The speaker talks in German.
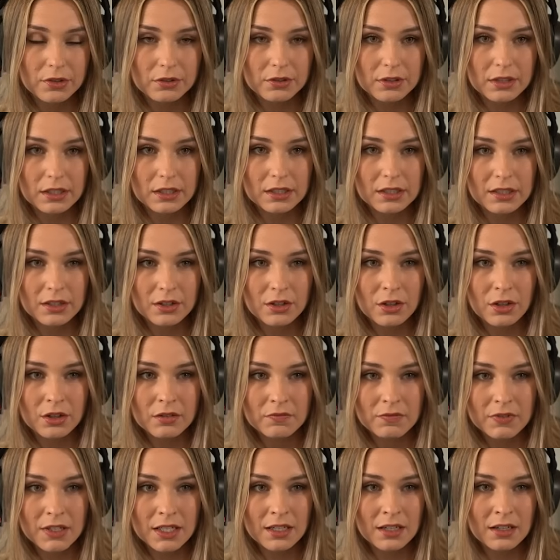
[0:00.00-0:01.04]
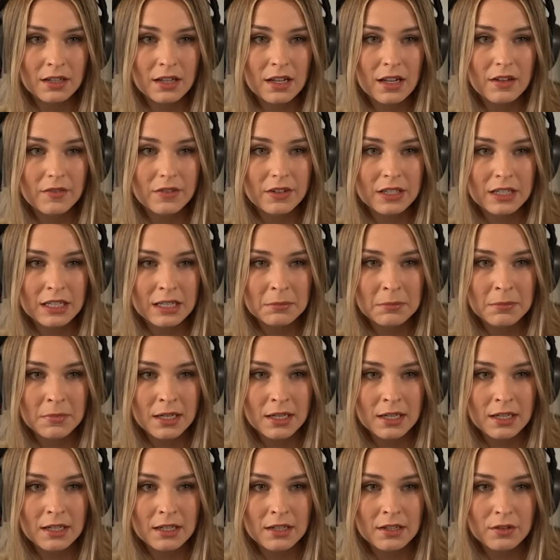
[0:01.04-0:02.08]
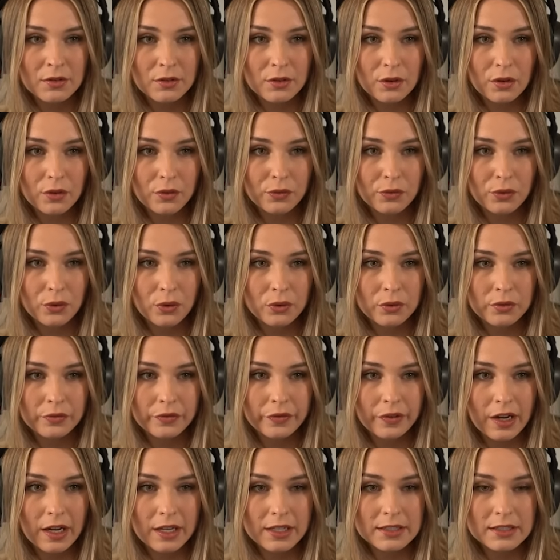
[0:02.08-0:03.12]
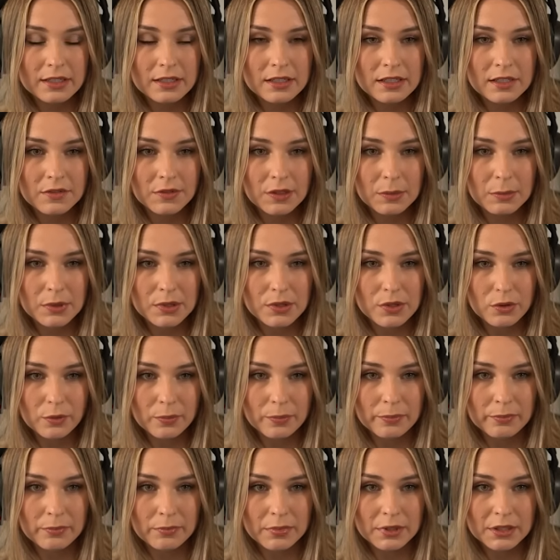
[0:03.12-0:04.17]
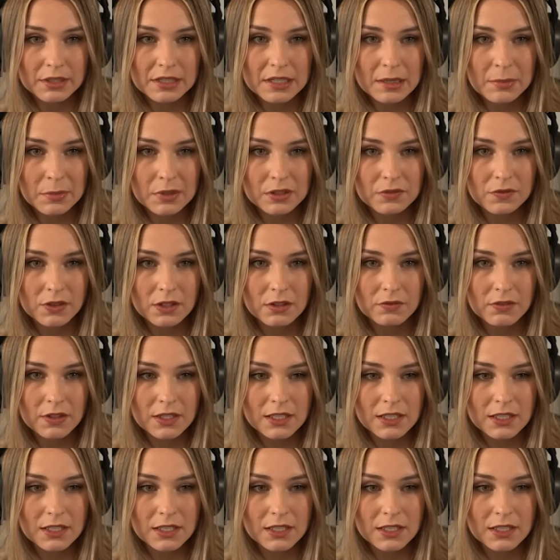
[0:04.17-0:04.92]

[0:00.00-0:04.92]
Okay, hier können wir, wir nehmen mal fünf heiße Zwiebelsuppen mit, damit wir